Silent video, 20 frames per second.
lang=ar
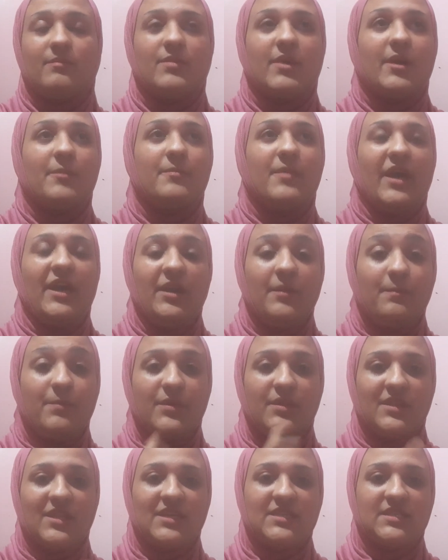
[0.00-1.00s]
بحب
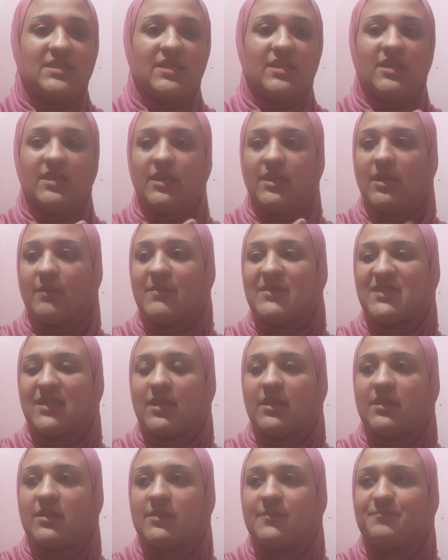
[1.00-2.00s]
الناس اللي هي
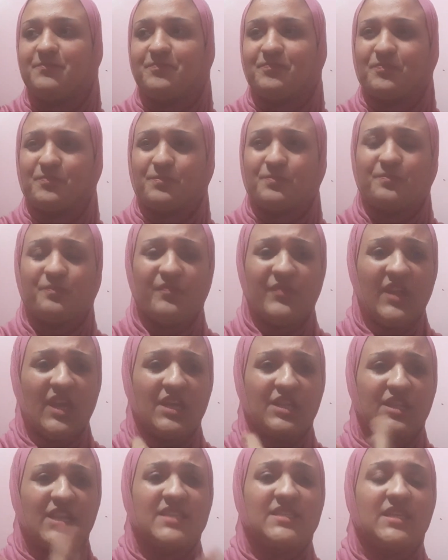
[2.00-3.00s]
مثلا
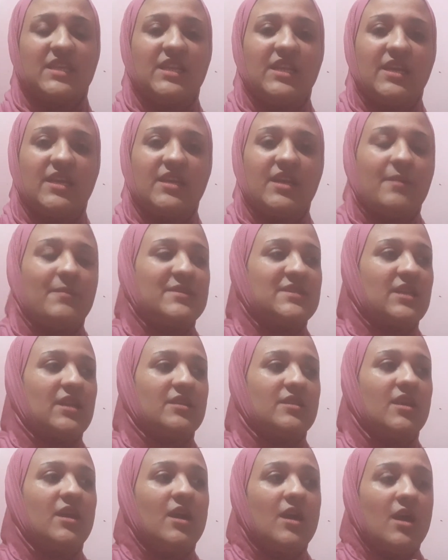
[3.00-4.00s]
الناس اللي هي
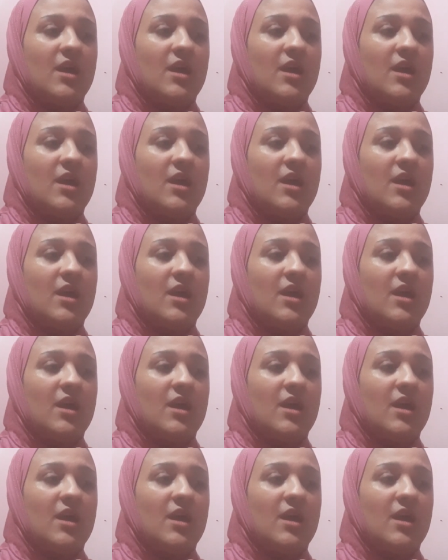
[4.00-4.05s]
مثلا